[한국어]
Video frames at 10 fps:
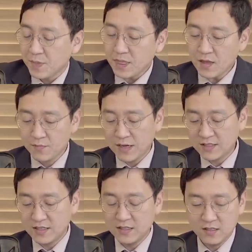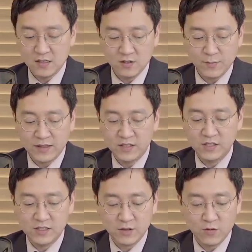네. 마스크를
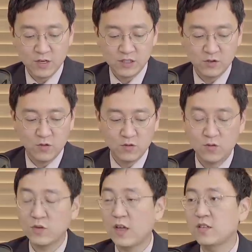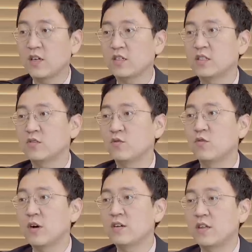반드시 착용하시고 손 네. 깨끗하게
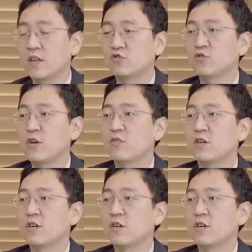씻고 하는 게 되게 중요한 것